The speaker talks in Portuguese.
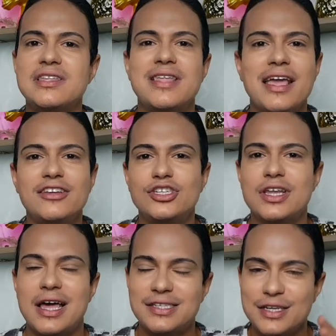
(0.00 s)
tem que
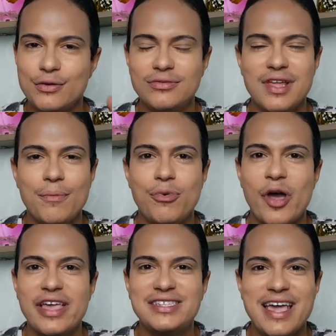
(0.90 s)
tirar assim um tempo
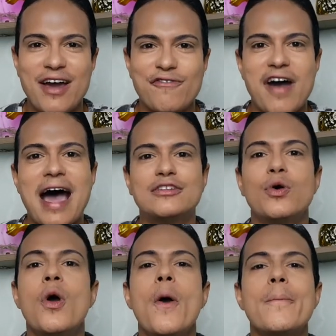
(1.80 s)

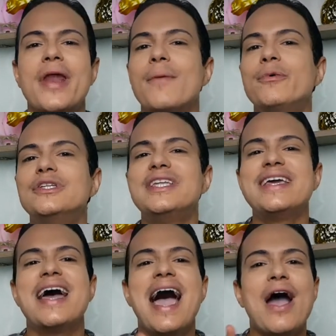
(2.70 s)
reservado para
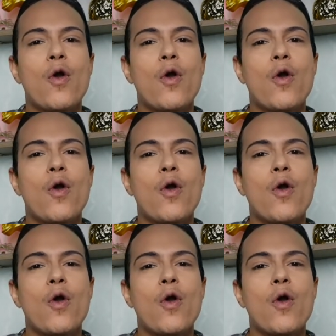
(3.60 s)
poder